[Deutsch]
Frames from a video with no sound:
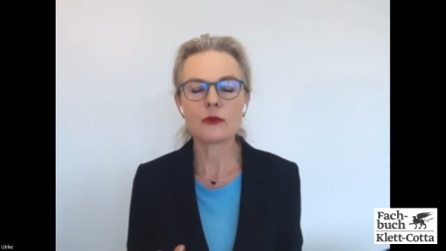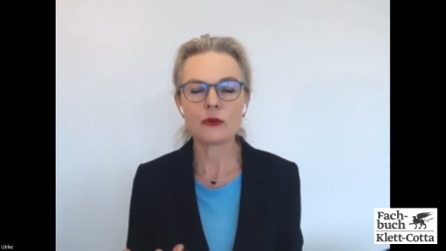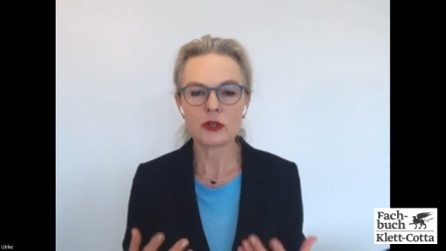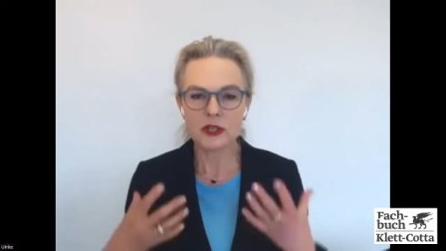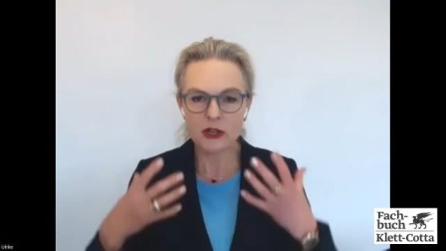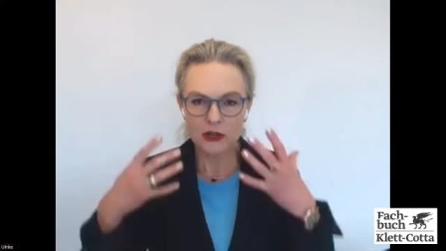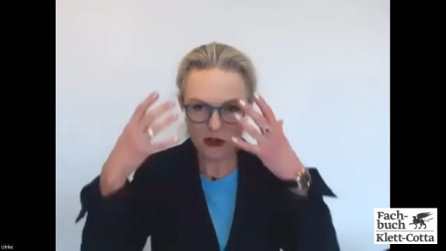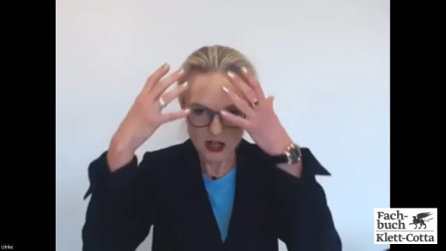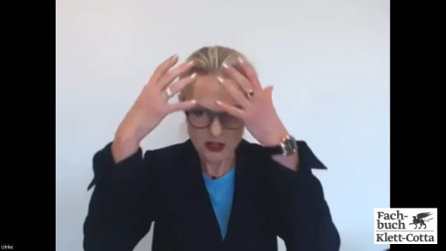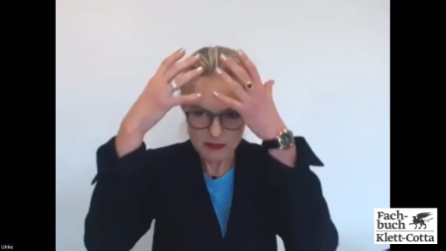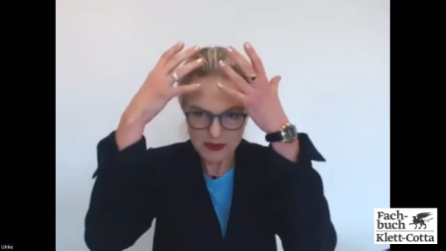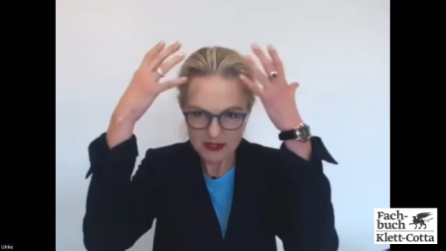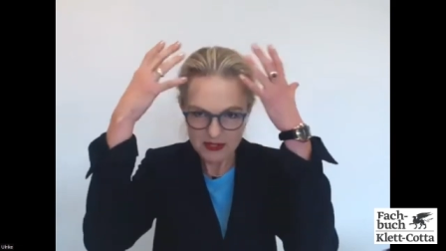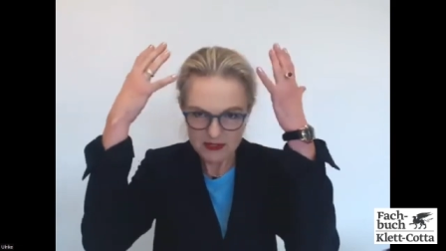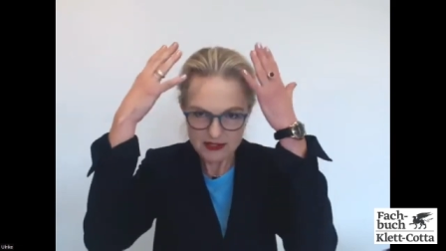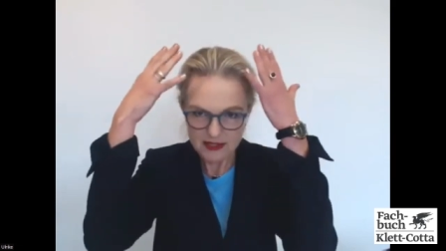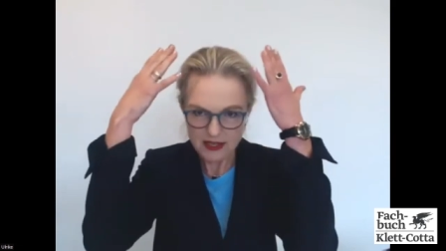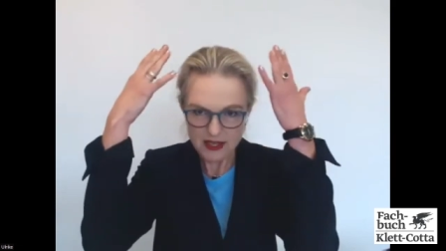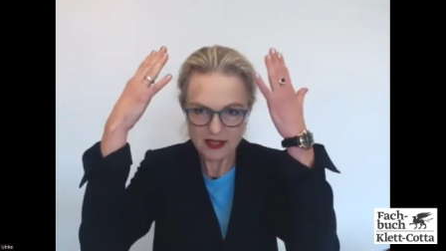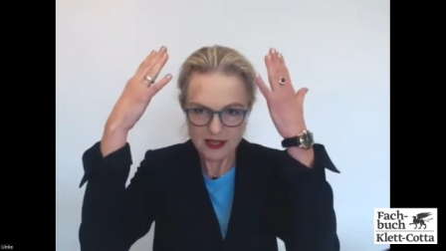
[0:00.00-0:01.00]
Ohne Körper
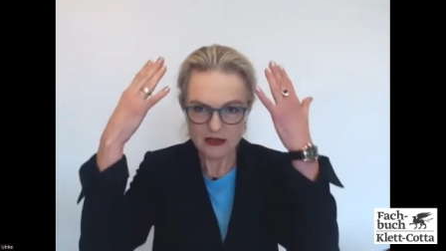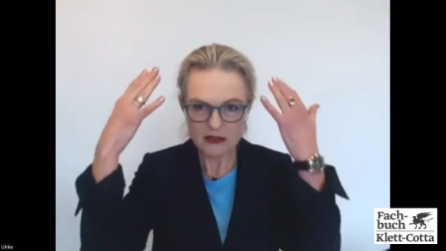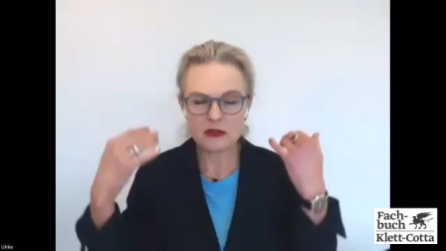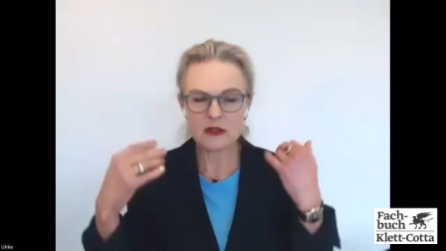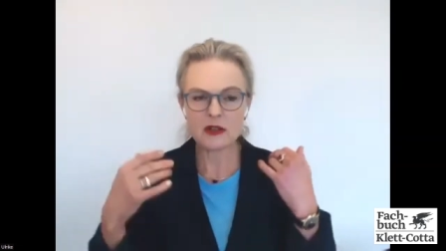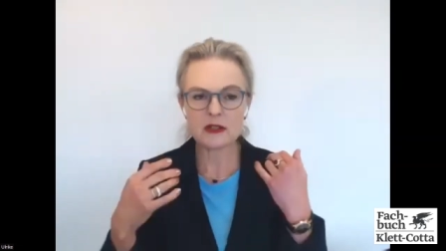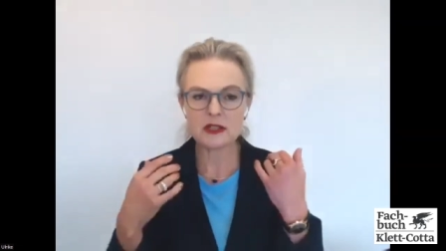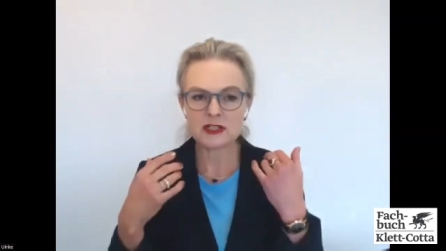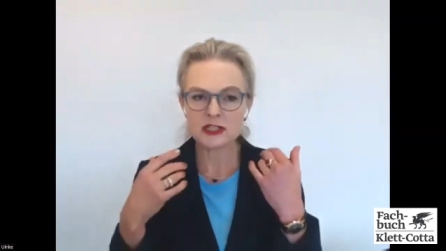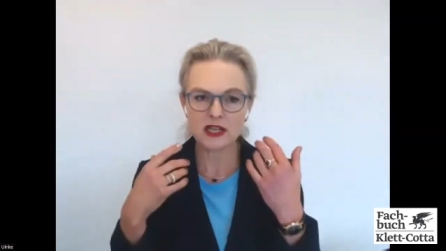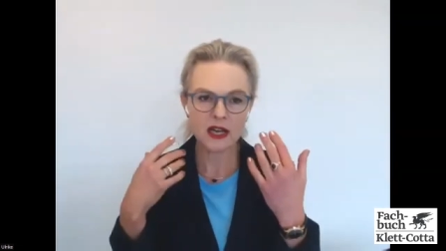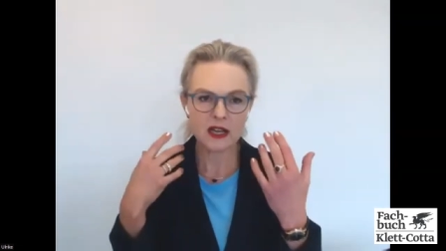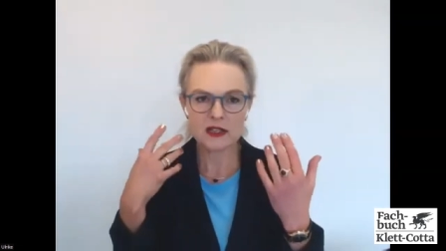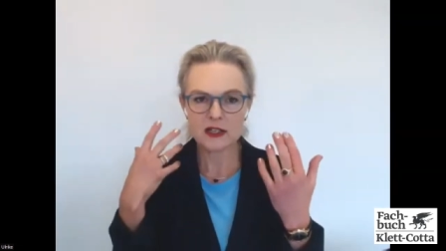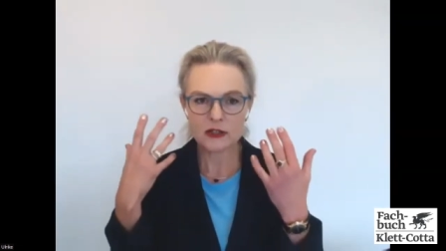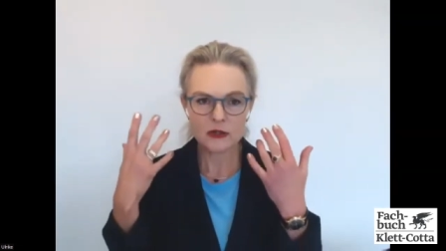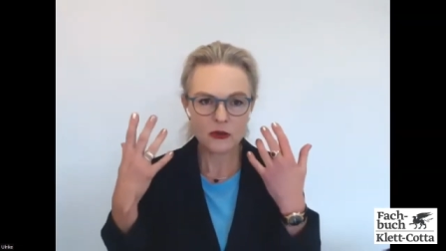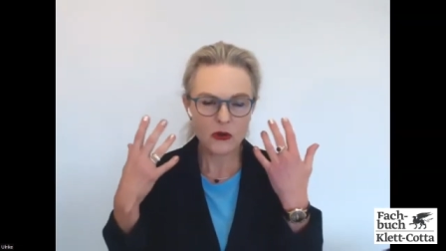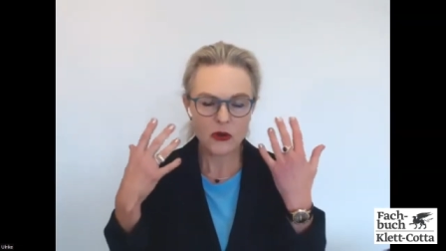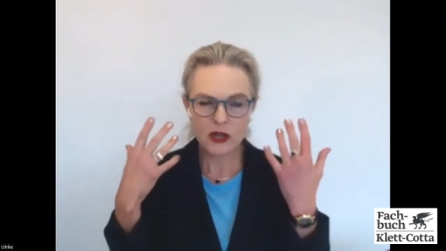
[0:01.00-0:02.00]
hätte ich kein Gehirn, ich kann
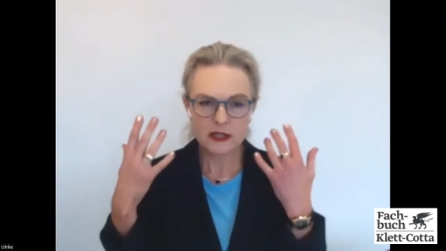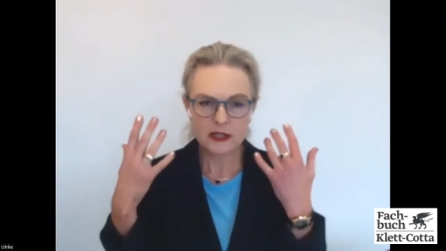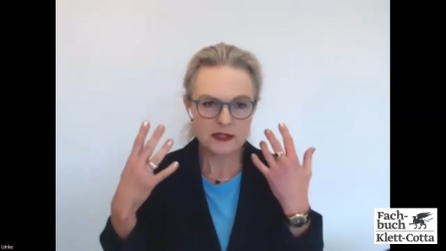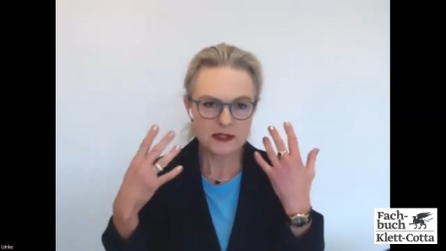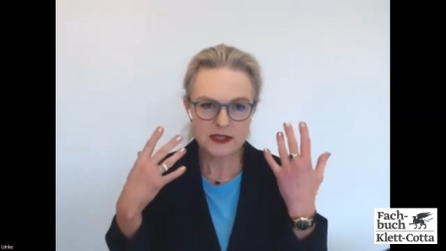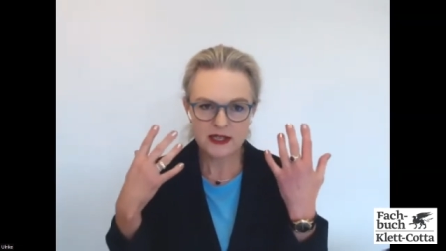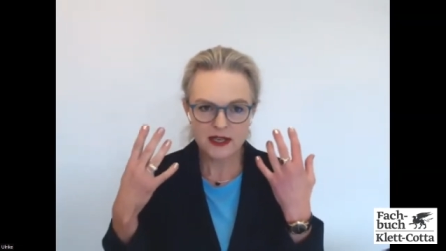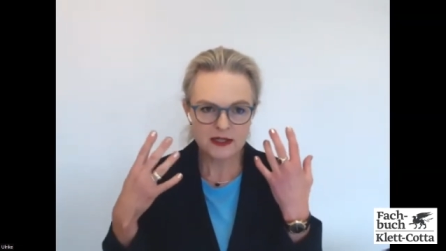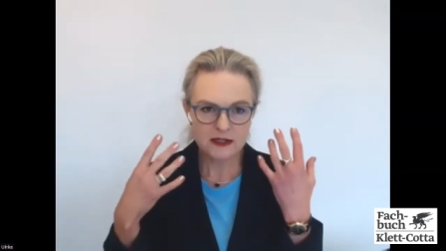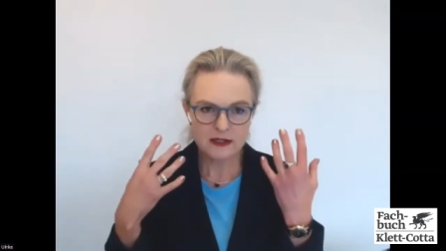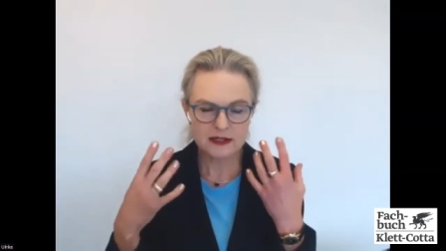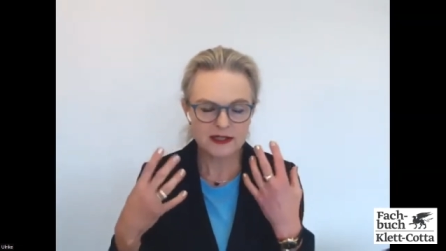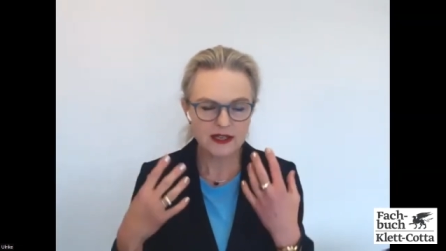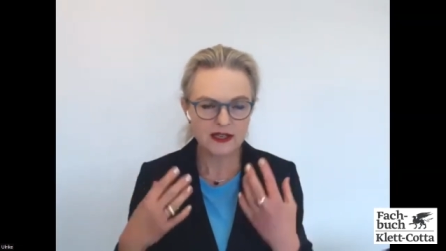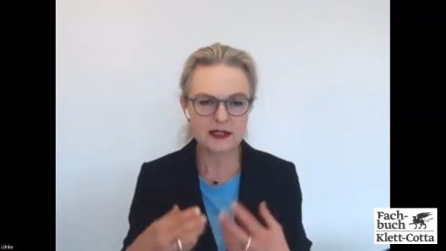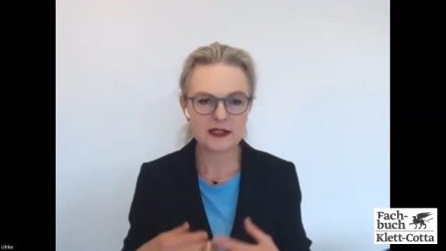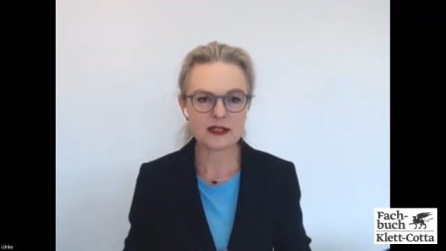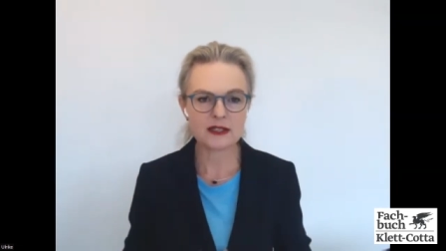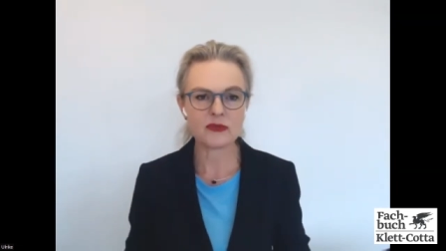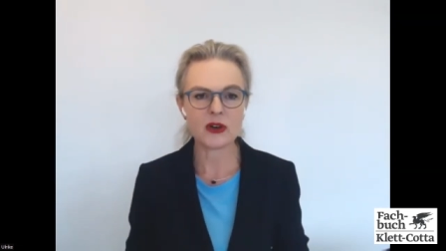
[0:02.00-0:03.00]
nicht hören, sehen, das
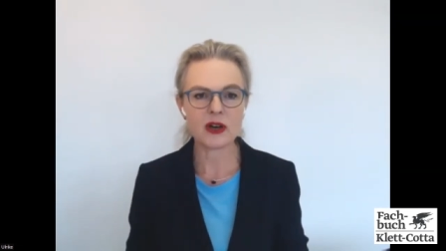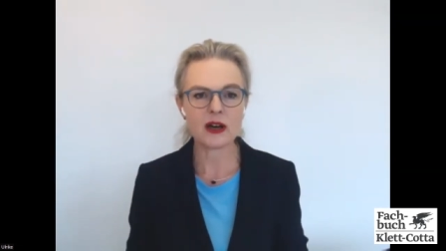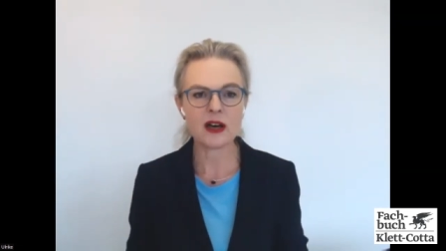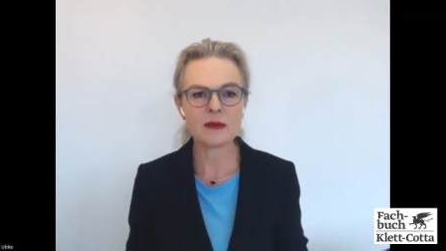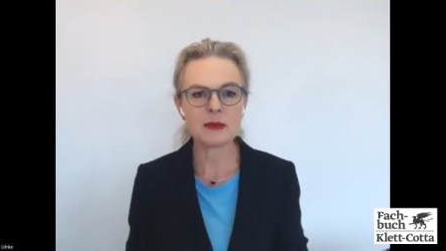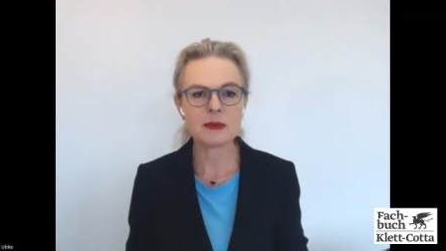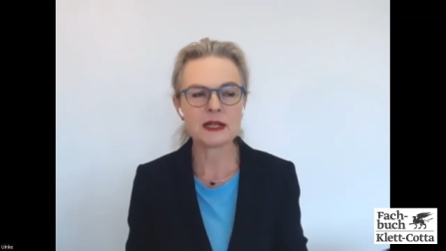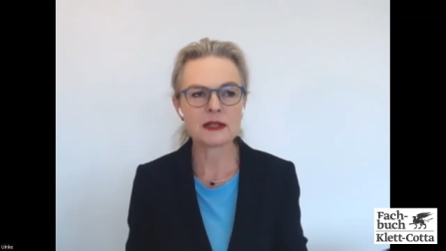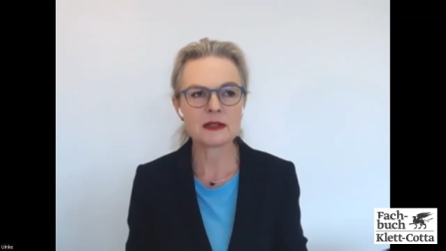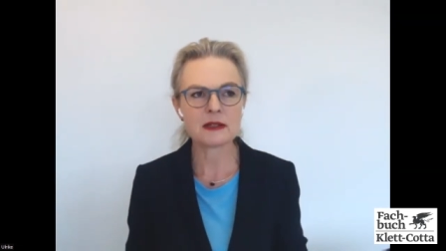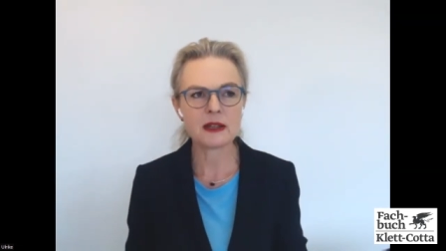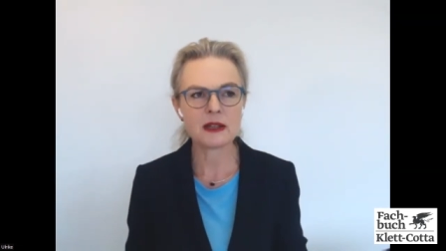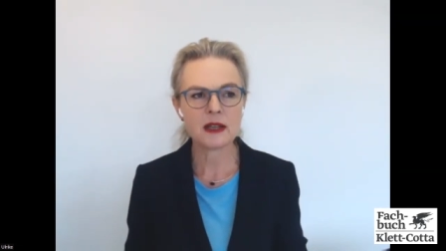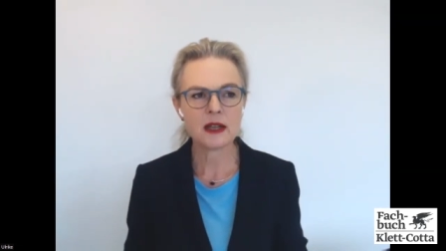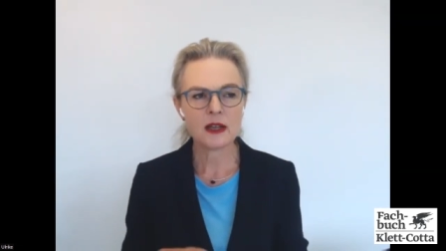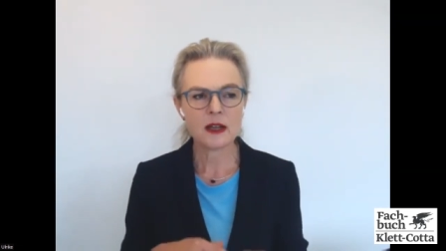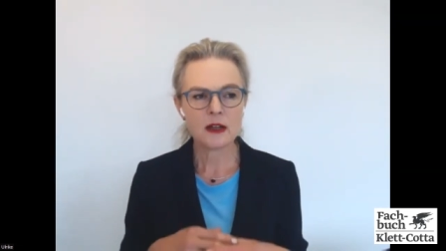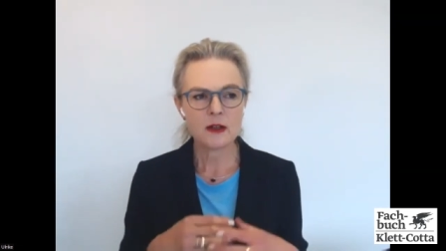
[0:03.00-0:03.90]
Ganze verarbeiten.